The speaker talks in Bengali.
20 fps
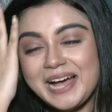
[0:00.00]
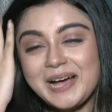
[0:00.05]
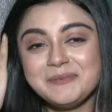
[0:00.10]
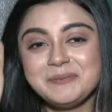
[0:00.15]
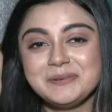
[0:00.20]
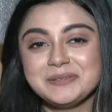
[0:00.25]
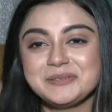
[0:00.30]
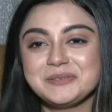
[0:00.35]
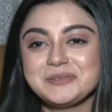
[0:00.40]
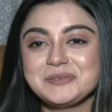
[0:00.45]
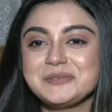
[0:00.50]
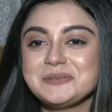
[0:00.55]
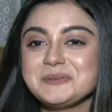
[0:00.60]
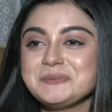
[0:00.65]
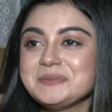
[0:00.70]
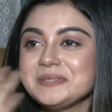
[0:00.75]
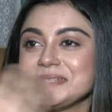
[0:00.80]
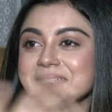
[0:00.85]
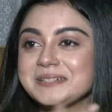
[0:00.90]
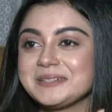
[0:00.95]
আপাতত
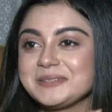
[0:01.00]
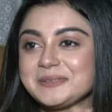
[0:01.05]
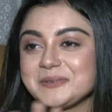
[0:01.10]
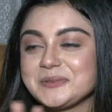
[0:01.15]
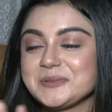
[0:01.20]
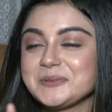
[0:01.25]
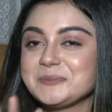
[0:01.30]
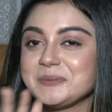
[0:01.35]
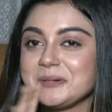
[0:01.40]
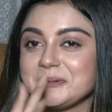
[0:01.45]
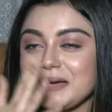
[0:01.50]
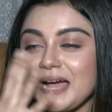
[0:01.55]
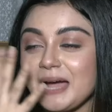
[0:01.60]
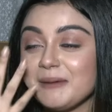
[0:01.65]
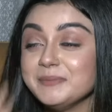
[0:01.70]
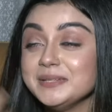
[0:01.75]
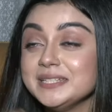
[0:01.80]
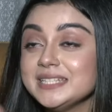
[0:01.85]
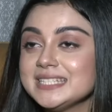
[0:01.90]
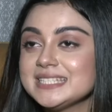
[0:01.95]
বিয়ের কোনোভাবে
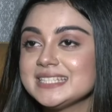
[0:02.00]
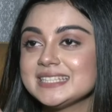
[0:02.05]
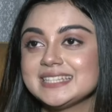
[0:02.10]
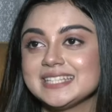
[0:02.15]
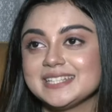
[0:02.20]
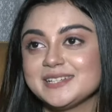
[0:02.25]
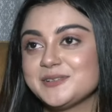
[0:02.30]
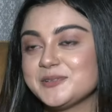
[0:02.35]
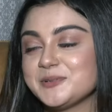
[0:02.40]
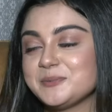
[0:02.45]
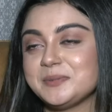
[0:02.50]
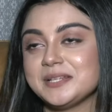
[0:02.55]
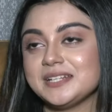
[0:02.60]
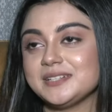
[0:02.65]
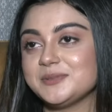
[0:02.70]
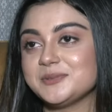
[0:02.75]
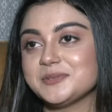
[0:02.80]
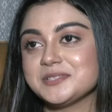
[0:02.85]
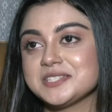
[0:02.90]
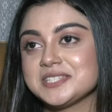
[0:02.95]
আমি নিজের থেকে দিয়ে কোনো
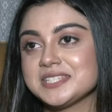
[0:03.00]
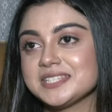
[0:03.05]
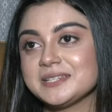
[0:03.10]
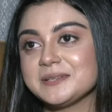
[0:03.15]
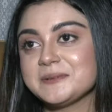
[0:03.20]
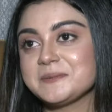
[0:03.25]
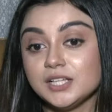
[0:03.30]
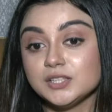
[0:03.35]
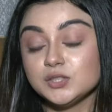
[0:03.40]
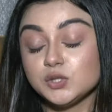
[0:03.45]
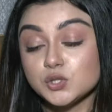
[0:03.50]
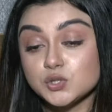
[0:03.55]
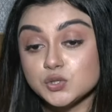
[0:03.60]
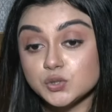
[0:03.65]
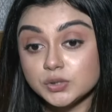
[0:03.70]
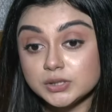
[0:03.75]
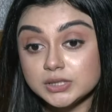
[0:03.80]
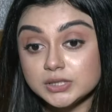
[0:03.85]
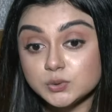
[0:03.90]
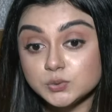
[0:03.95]
প্ল্যান করছি না
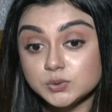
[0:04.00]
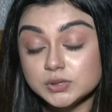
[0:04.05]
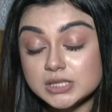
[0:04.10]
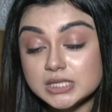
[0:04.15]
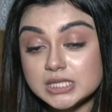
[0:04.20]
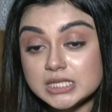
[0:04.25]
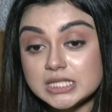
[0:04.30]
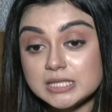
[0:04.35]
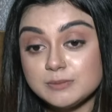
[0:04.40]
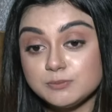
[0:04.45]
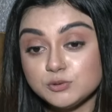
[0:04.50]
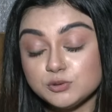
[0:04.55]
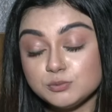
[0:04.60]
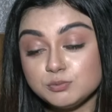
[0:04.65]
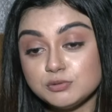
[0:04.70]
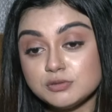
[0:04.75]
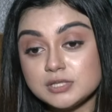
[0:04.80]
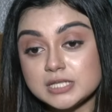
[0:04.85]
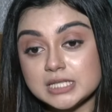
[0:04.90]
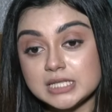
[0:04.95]
দর্শকদের উদ্দেশ্যে এটাই
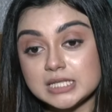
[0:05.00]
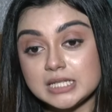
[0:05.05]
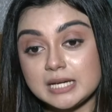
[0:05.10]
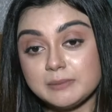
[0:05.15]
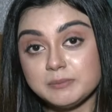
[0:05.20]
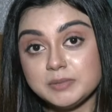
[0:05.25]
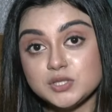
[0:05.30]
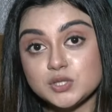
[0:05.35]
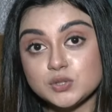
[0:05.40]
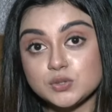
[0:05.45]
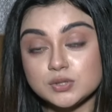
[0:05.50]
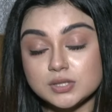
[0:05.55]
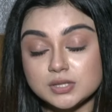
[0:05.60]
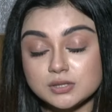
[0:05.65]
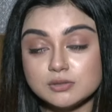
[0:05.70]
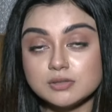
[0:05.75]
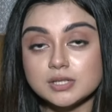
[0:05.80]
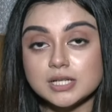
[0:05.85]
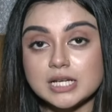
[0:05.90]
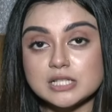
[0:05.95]
বলবো যে আমি যতদিন
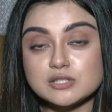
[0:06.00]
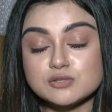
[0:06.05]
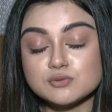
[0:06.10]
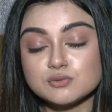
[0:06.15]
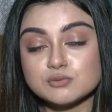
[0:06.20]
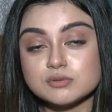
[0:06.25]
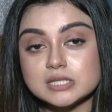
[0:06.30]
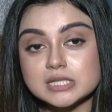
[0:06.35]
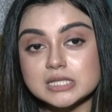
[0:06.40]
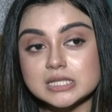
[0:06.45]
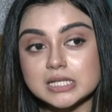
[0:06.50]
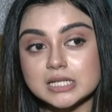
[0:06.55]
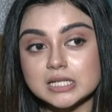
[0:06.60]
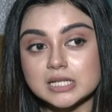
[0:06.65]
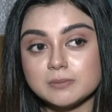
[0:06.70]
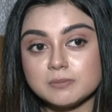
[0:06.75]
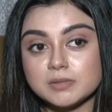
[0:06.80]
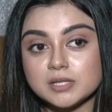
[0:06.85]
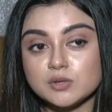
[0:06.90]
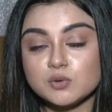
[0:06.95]
ধরে কাজ করছি
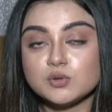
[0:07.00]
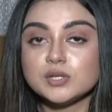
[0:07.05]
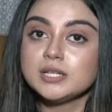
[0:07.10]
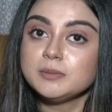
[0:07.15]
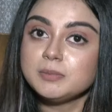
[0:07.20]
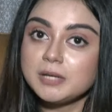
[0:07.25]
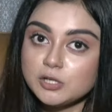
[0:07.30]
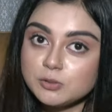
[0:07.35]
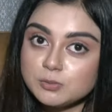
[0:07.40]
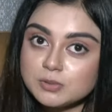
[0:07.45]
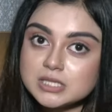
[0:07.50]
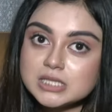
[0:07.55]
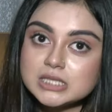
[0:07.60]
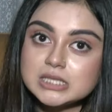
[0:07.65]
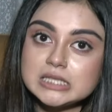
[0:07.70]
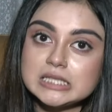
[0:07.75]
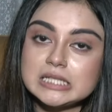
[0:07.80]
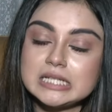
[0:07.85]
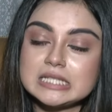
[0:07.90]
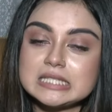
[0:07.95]
তারা আমাকে অনেক ভালোবাসা
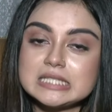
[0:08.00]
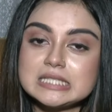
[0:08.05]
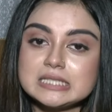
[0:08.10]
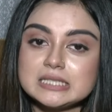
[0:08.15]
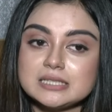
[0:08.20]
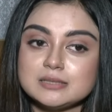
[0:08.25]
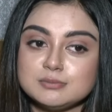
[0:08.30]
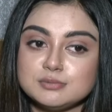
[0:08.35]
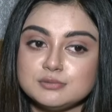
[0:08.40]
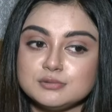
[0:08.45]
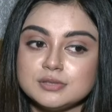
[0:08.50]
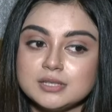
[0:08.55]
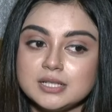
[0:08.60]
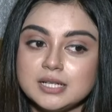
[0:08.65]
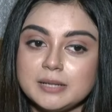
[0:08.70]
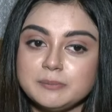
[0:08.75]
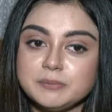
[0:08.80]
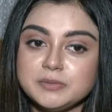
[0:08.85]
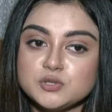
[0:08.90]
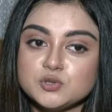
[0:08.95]
দিয়ে গেছে এবং
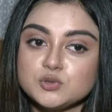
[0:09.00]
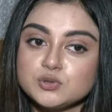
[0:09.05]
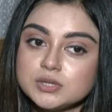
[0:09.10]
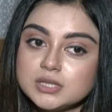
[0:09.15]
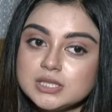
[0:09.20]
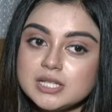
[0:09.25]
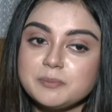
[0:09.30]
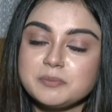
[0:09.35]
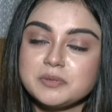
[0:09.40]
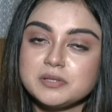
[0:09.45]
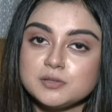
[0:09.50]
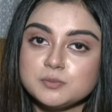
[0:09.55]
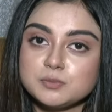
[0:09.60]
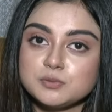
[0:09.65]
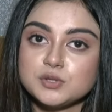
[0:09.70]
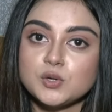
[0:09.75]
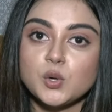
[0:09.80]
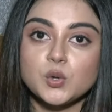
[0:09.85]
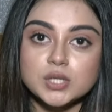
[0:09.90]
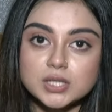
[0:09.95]
আমি সত্যি আপনাদের
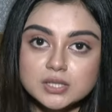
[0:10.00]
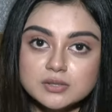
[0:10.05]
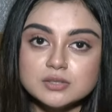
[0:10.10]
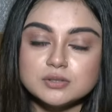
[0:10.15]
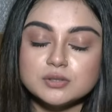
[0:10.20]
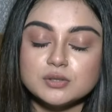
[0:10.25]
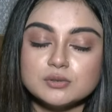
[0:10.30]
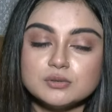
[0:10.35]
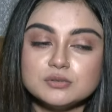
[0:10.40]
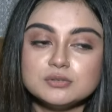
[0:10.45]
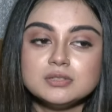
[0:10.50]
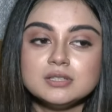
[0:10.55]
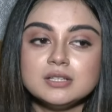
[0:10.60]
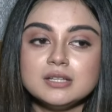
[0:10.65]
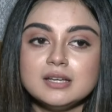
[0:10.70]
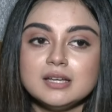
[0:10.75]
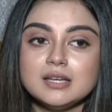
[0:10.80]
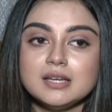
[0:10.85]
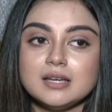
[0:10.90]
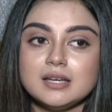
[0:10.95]
প্রতি অনেক কৃতজ্ঞ
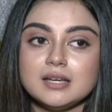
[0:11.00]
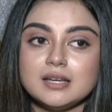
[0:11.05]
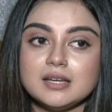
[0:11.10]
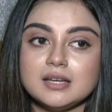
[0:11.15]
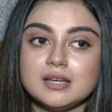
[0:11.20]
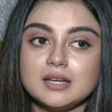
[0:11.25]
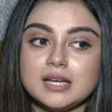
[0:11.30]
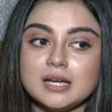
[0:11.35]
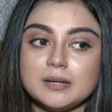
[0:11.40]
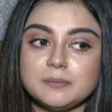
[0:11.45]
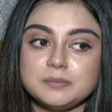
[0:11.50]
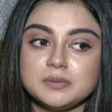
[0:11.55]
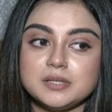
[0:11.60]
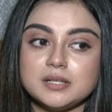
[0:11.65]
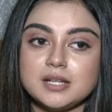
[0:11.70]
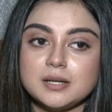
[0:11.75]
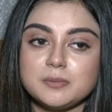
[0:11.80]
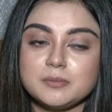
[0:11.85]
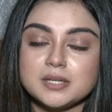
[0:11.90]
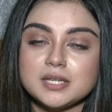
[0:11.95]

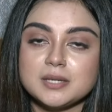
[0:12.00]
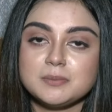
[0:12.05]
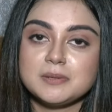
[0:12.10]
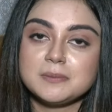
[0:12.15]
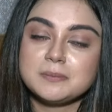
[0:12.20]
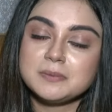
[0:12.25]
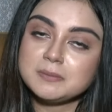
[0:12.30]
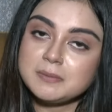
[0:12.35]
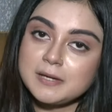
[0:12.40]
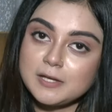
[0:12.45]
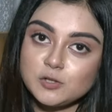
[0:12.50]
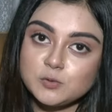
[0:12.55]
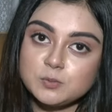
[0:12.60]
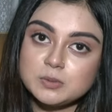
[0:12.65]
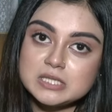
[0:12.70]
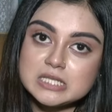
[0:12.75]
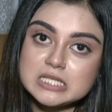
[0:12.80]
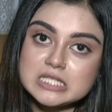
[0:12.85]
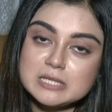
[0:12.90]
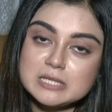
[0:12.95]
আপনারা আমাকে এভাবেই ভালোবেসে